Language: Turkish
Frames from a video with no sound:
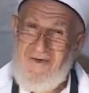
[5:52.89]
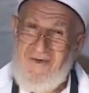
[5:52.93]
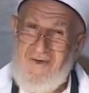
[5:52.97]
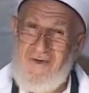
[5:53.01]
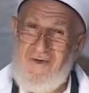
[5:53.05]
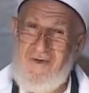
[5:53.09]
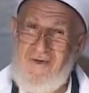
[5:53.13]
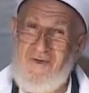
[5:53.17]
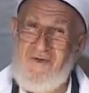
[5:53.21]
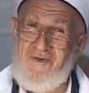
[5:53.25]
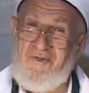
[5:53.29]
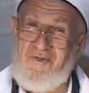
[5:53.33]

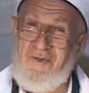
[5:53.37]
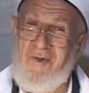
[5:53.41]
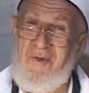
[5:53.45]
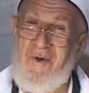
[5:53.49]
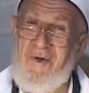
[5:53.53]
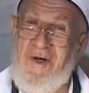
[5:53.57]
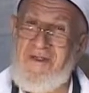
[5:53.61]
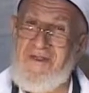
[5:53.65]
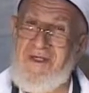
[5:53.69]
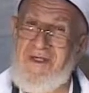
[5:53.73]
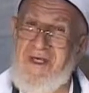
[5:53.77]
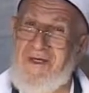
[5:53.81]

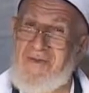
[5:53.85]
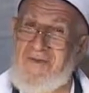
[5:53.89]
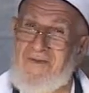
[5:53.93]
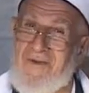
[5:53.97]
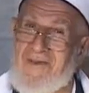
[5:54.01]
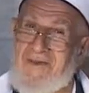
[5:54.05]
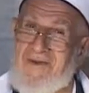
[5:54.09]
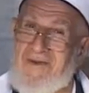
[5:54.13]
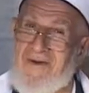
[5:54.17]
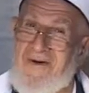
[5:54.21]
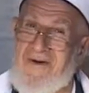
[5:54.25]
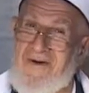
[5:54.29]
Konuşmama
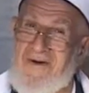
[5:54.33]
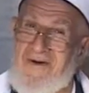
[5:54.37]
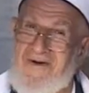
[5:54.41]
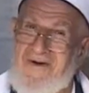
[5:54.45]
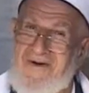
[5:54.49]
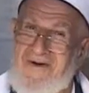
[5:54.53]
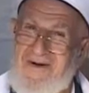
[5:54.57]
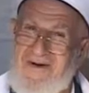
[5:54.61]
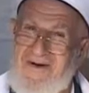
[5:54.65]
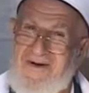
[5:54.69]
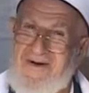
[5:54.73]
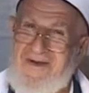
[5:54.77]
şeyimiz yok.
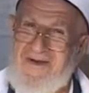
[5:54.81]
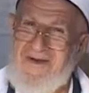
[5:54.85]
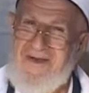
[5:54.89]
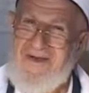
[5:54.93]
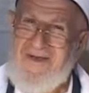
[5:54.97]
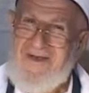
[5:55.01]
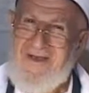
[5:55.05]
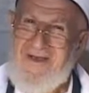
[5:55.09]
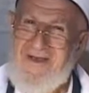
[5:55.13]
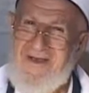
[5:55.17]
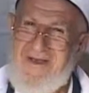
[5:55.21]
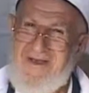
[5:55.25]

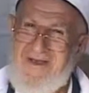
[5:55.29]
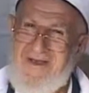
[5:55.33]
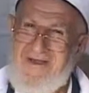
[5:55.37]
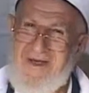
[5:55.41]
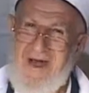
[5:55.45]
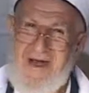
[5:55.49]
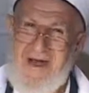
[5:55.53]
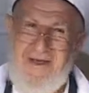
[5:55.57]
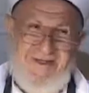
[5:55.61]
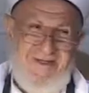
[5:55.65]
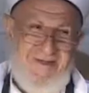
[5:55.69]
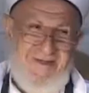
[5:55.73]

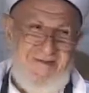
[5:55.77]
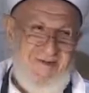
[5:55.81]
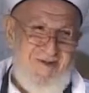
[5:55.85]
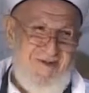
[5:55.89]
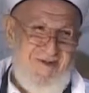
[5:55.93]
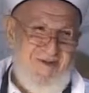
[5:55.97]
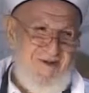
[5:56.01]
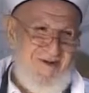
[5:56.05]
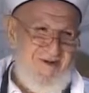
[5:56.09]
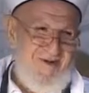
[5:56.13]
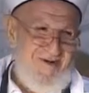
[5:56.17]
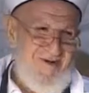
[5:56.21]

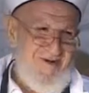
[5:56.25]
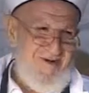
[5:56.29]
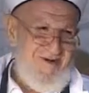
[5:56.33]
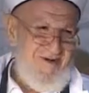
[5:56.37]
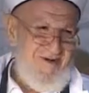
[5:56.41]
Şansımız yok.